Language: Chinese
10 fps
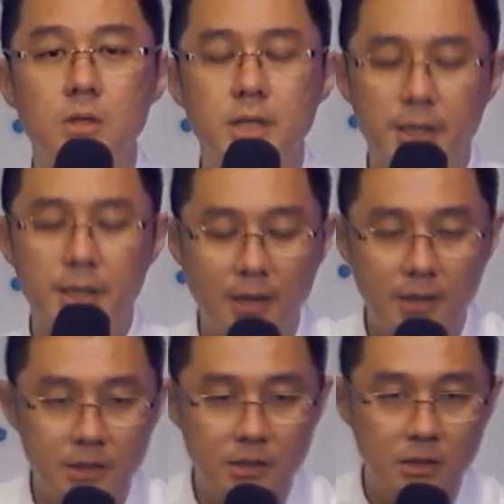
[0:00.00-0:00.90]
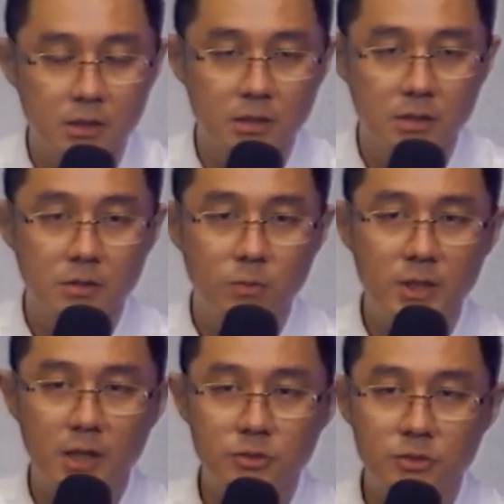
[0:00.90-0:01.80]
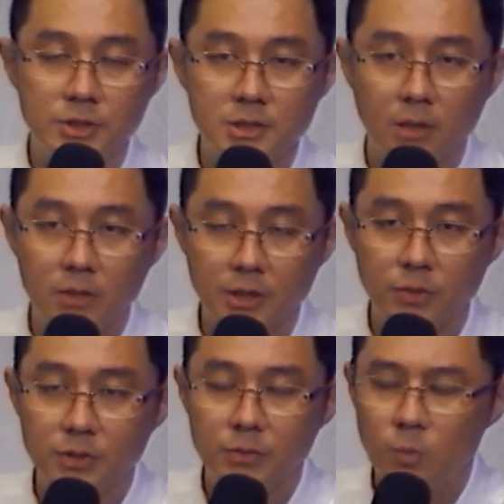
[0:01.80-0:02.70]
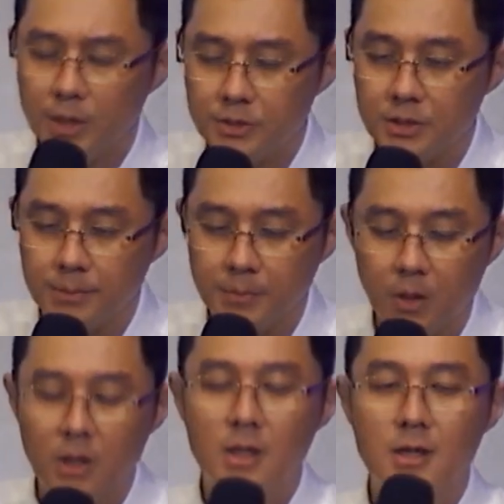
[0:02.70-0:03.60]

给他一个为他寻找那个原因：为什么